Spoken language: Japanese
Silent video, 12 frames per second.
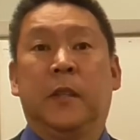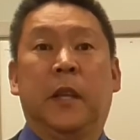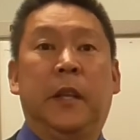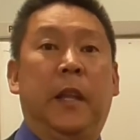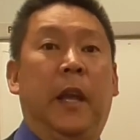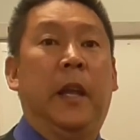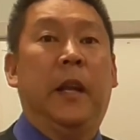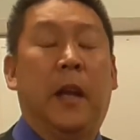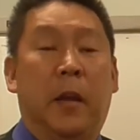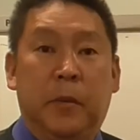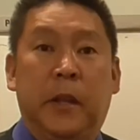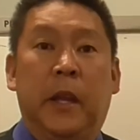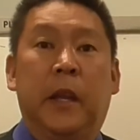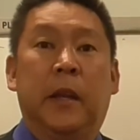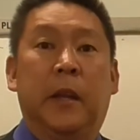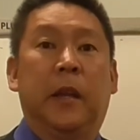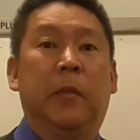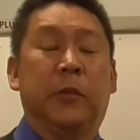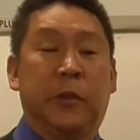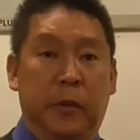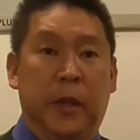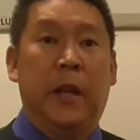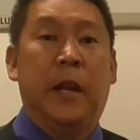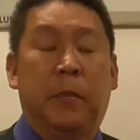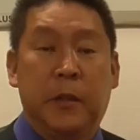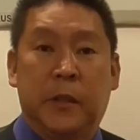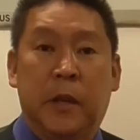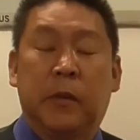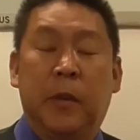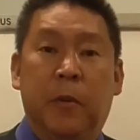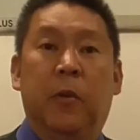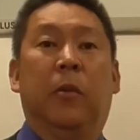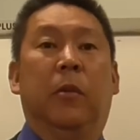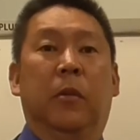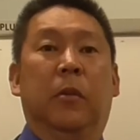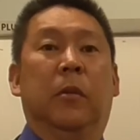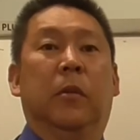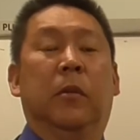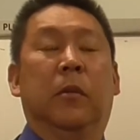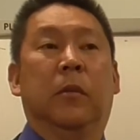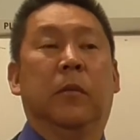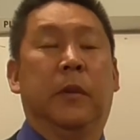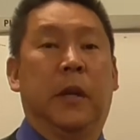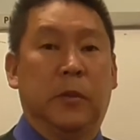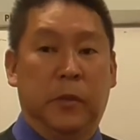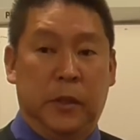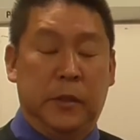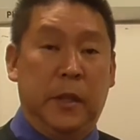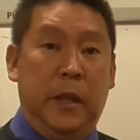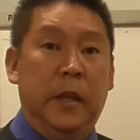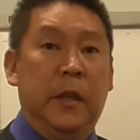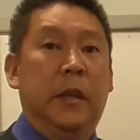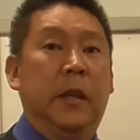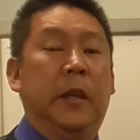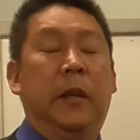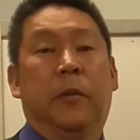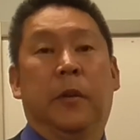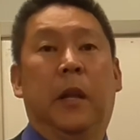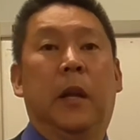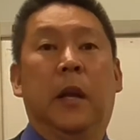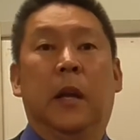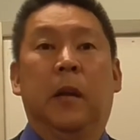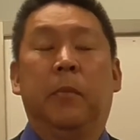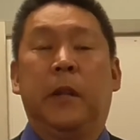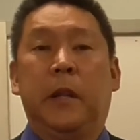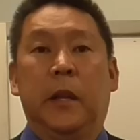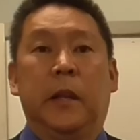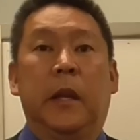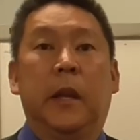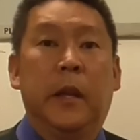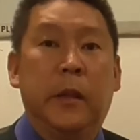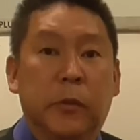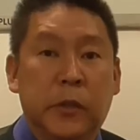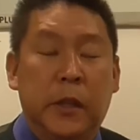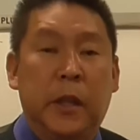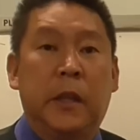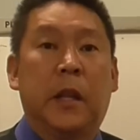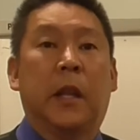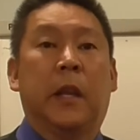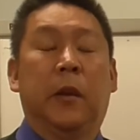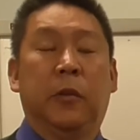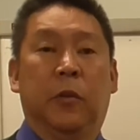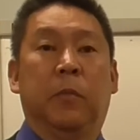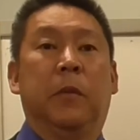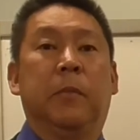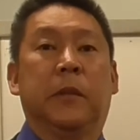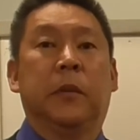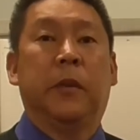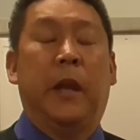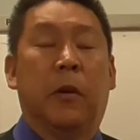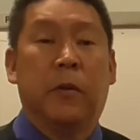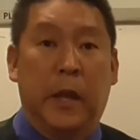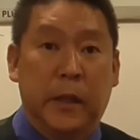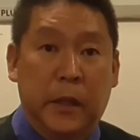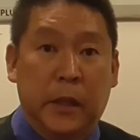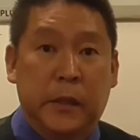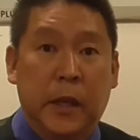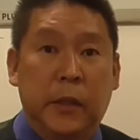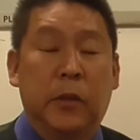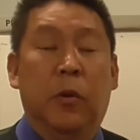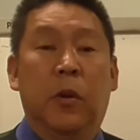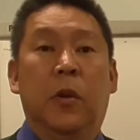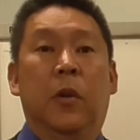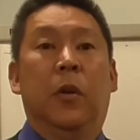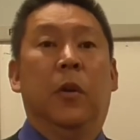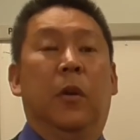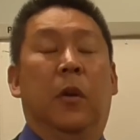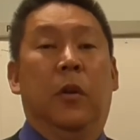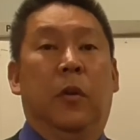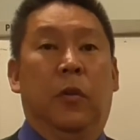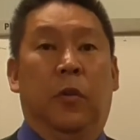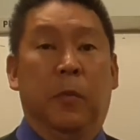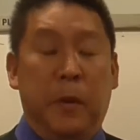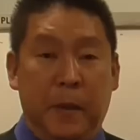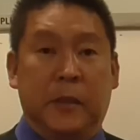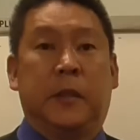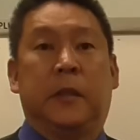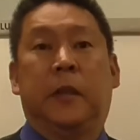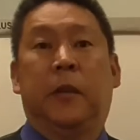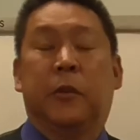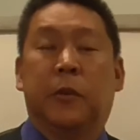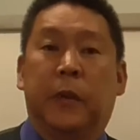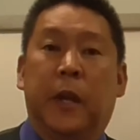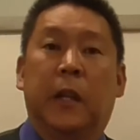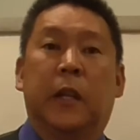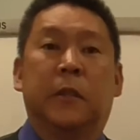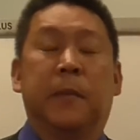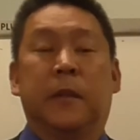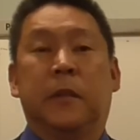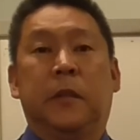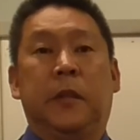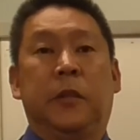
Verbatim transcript: ぜひね、ライブで、えー、もちろんね、ライブじゃなくても、この後ですね、いろいろなメディアで載せていただけると思いますので、ご覧いただきたいと思います。よろしくお願いいたします。